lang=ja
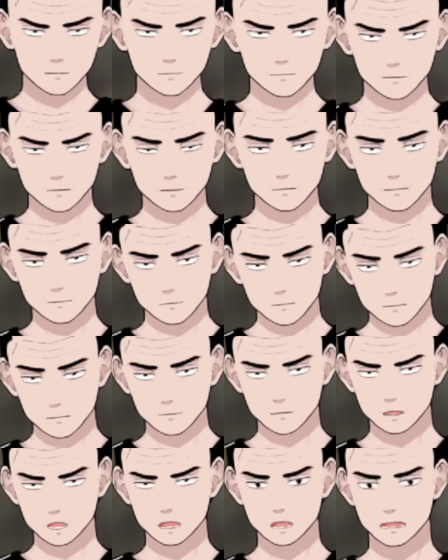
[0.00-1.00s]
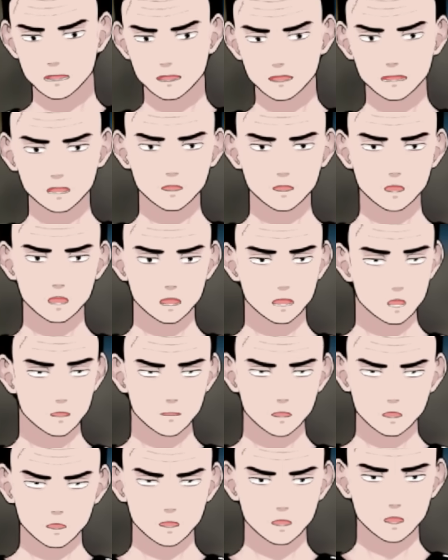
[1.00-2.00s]
うん。18歳
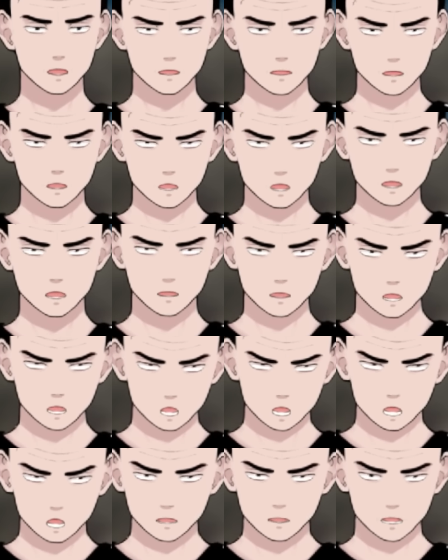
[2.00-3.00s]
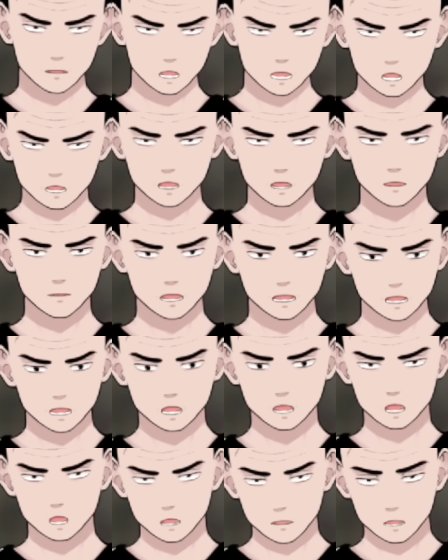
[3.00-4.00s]
じゃないです。成人して、タバコも
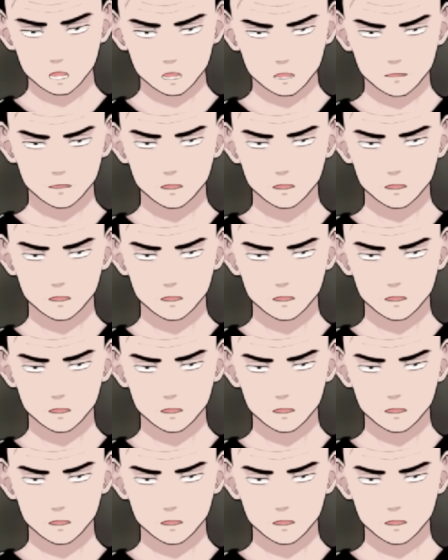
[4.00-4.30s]
酒も。